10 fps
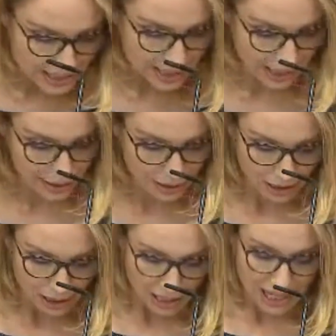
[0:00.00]
es que
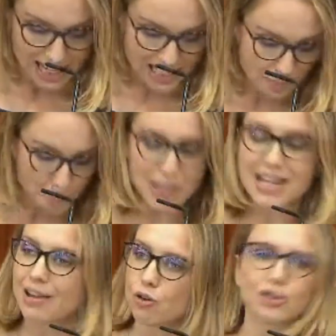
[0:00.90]
les han
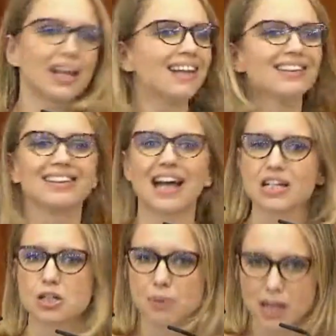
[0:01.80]
pillado
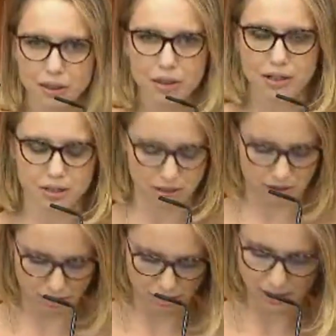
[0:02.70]
tantas
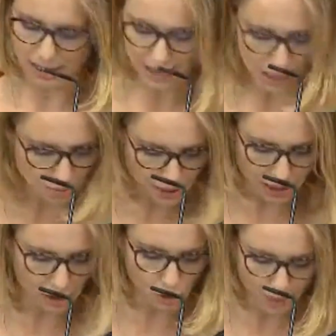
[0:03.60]
veces, tantas
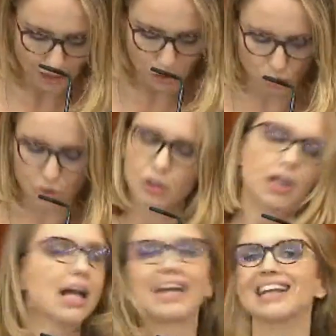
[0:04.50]
veces robando,
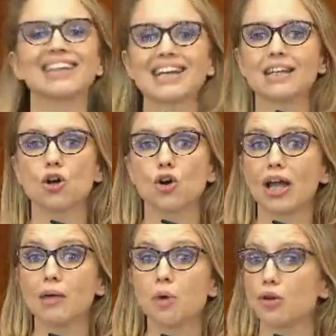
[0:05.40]
que han tenido
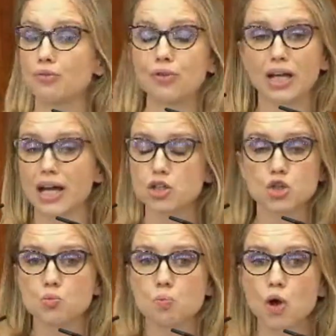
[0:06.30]
que modificar
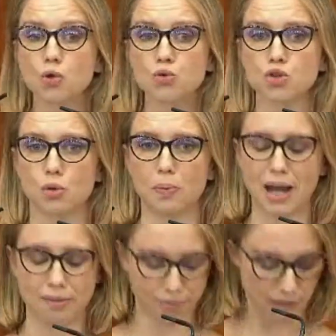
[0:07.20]
su modus
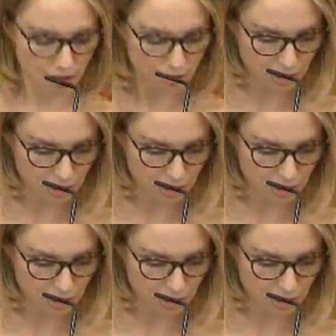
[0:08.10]
operandi.